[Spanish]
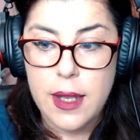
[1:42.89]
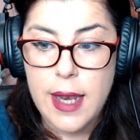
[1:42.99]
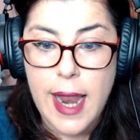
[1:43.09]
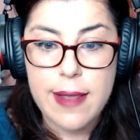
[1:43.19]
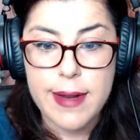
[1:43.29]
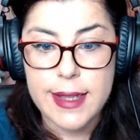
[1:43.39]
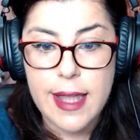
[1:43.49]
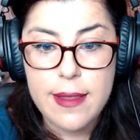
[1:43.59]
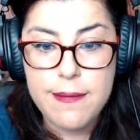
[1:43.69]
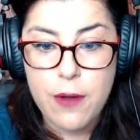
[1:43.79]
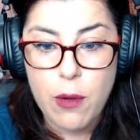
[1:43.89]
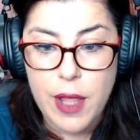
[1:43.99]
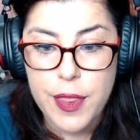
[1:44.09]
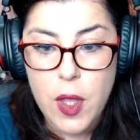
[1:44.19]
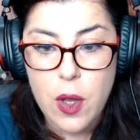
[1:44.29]
La libertad de
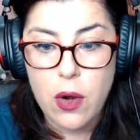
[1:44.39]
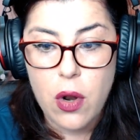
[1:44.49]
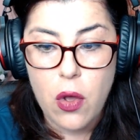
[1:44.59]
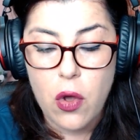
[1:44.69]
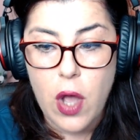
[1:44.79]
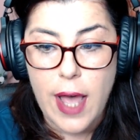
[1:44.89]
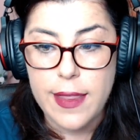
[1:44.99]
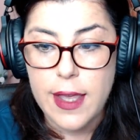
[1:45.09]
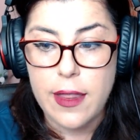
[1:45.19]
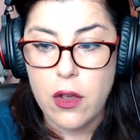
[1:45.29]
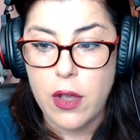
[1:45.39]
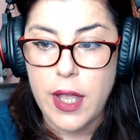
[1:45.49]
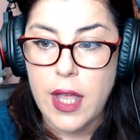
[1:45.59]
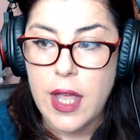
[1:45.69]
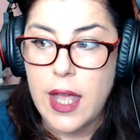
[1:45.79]
información a día de hoy